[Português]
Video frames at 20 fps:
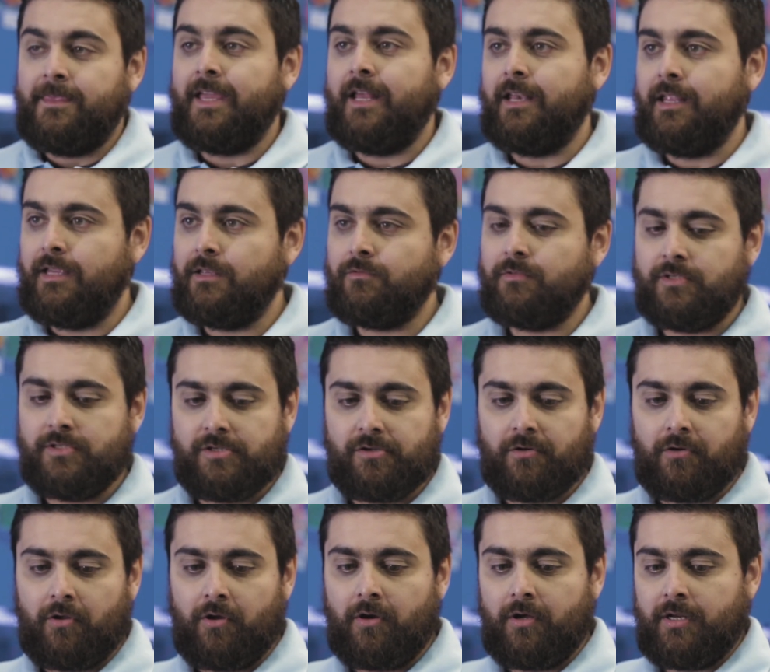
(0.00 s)
E além do
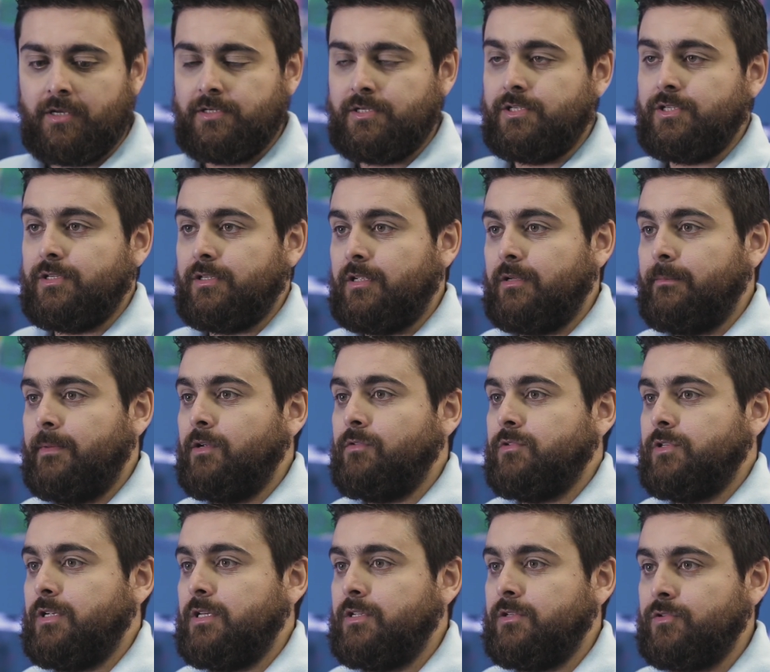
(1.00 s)
anticloro, a gente também
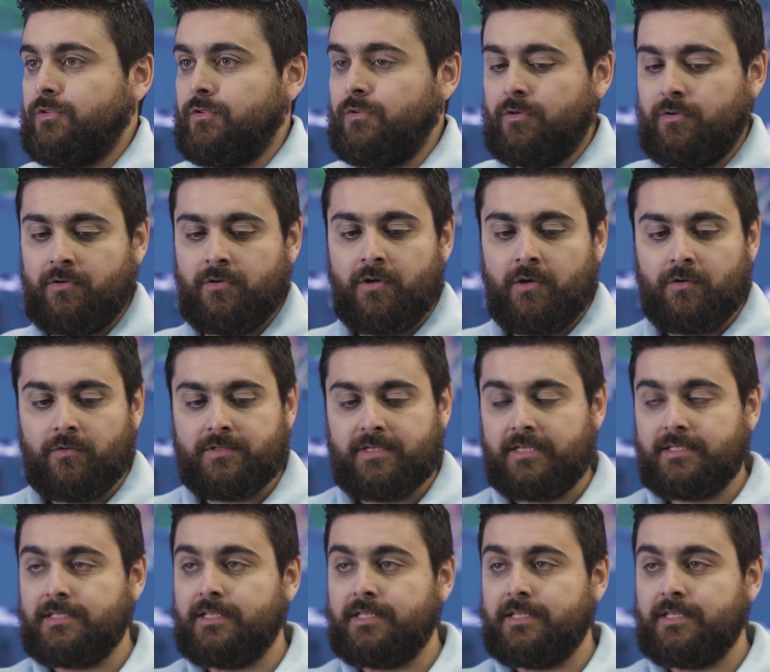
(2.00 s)
utilizou os